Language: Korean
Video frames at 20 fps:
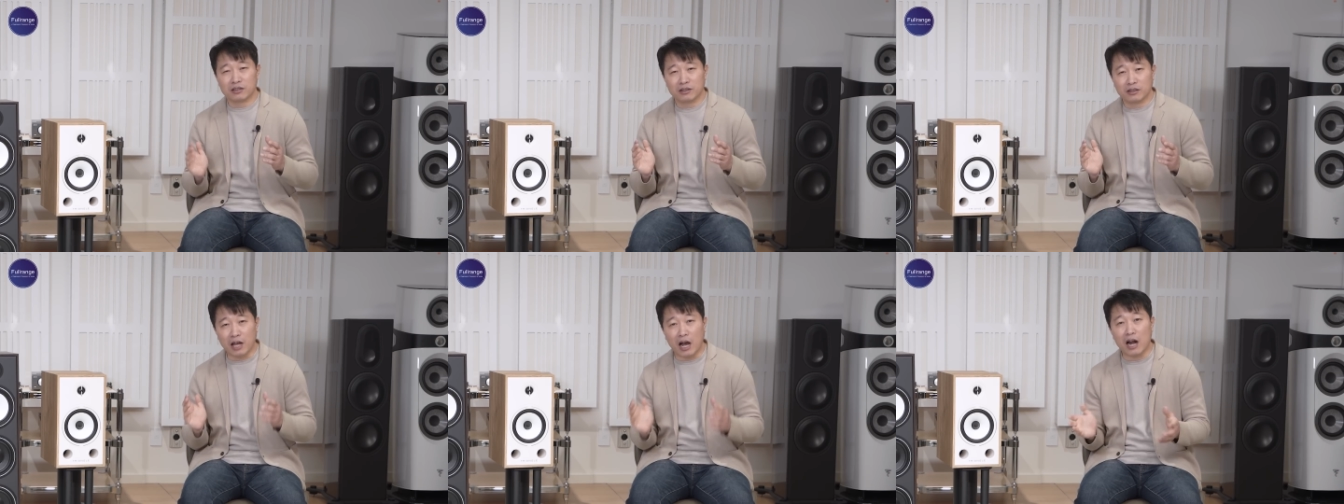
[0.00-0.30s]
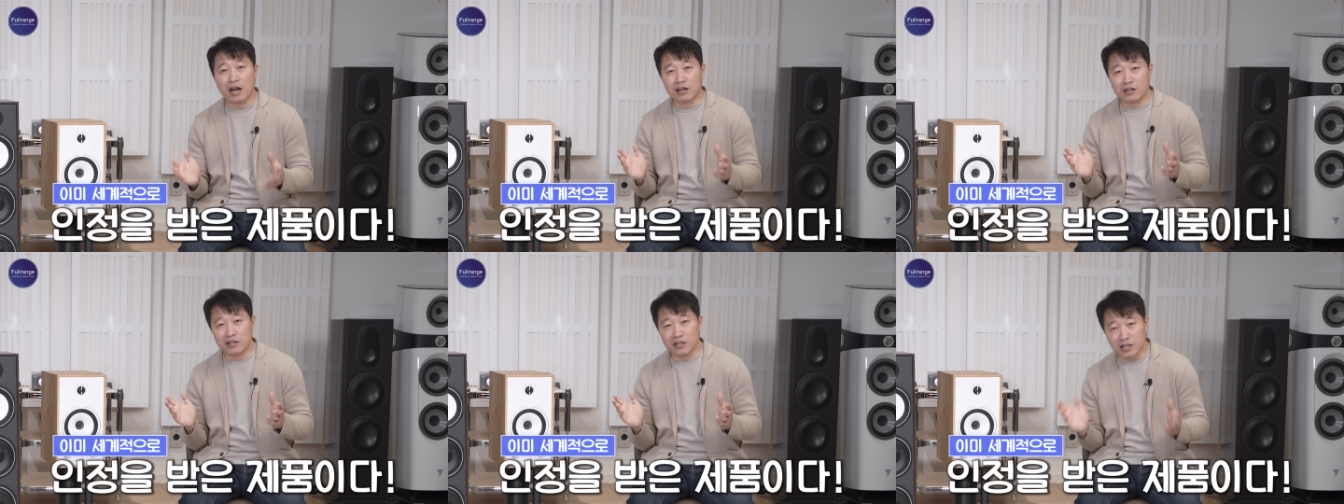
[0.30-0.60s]

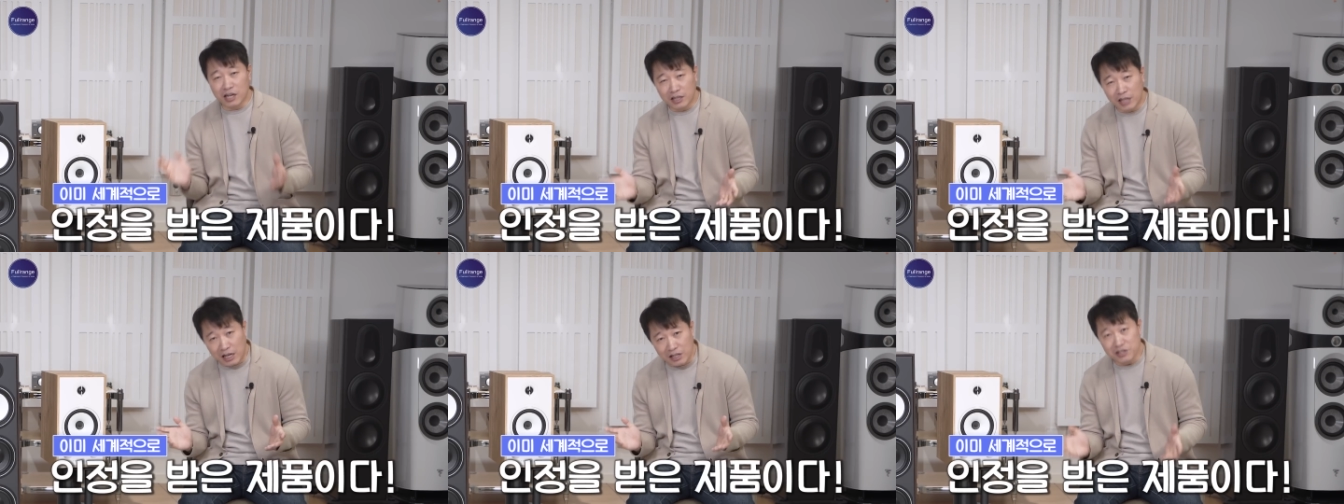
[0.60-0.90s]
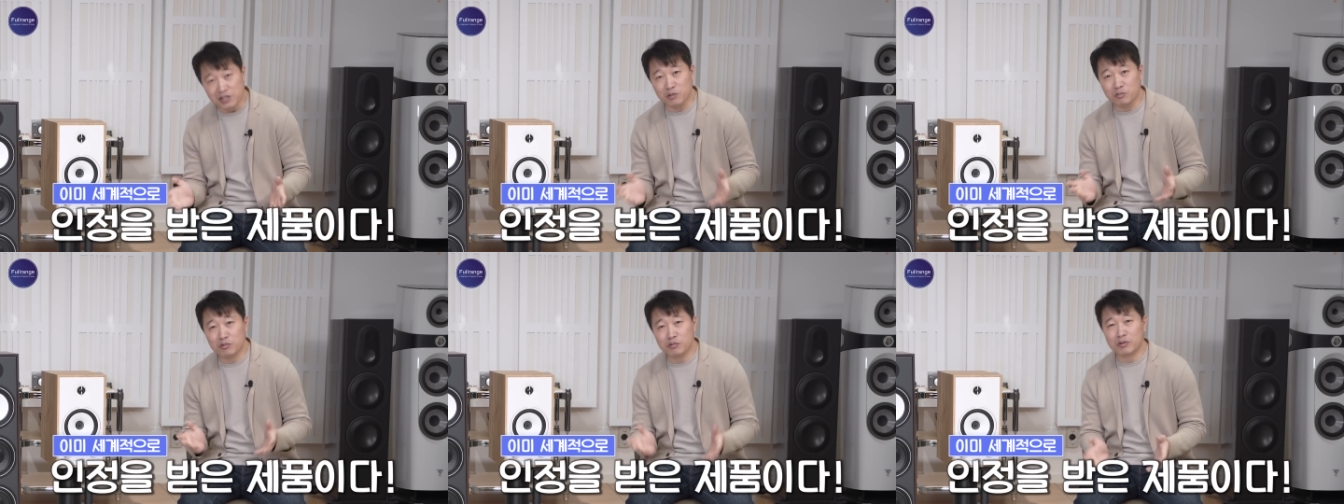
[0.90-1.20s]
난리가 난
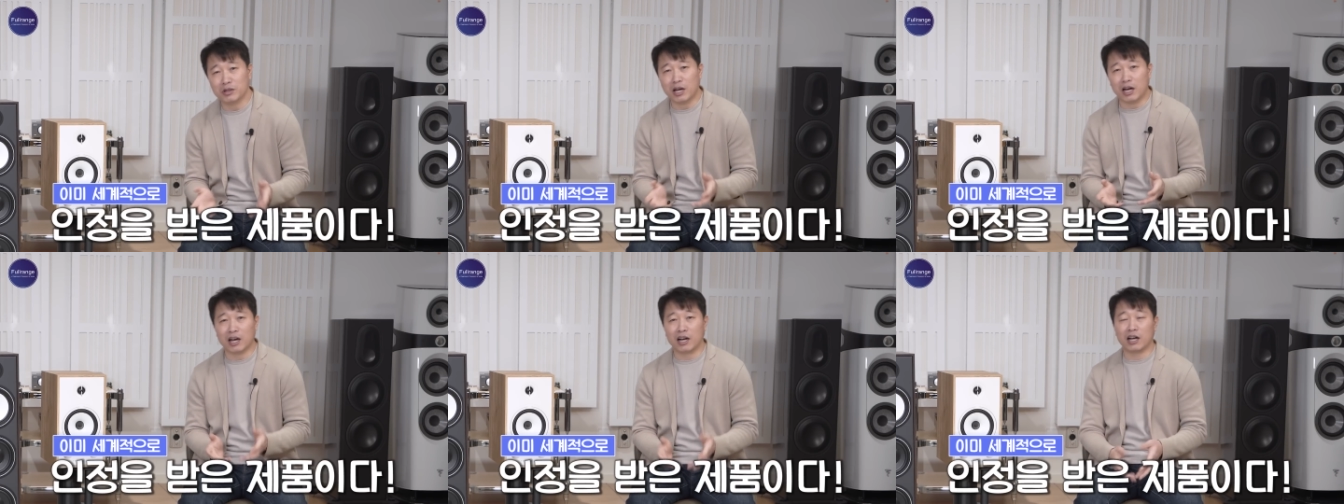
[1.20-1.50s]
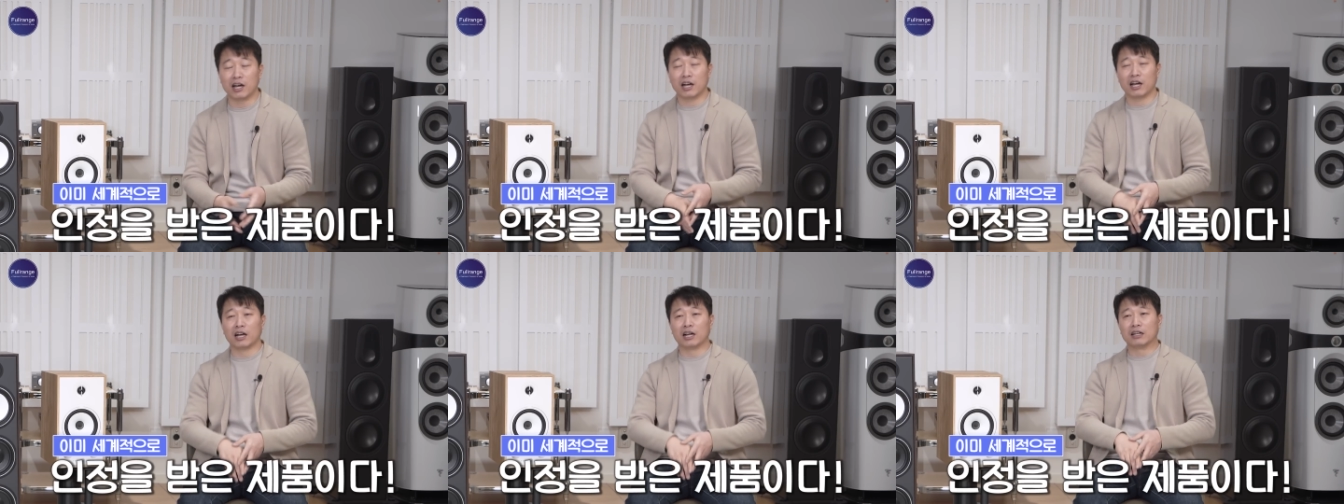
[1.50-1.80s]

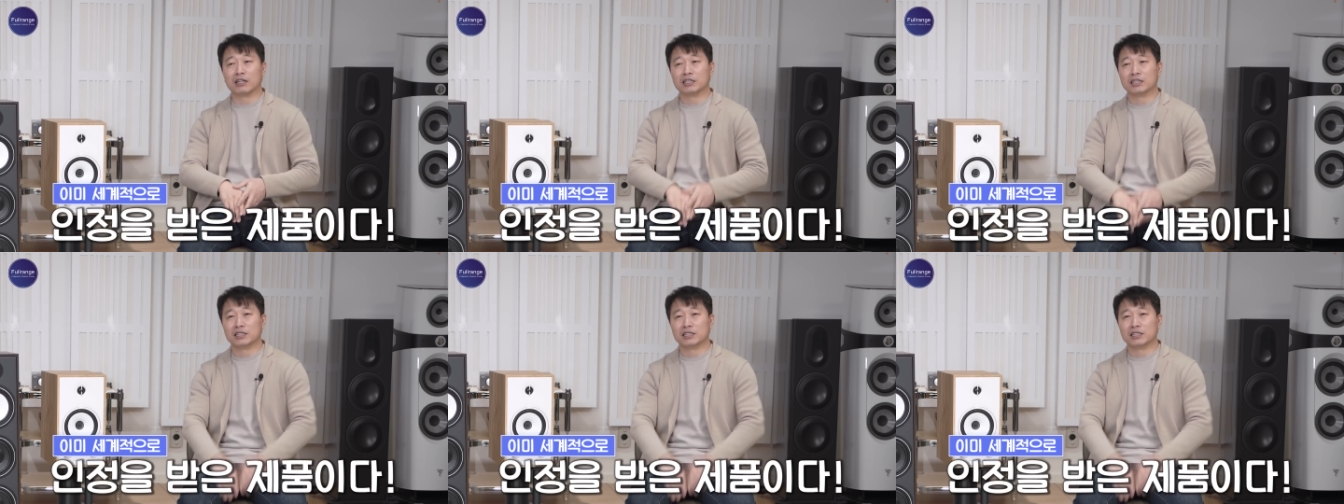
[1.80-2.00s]
제품이다,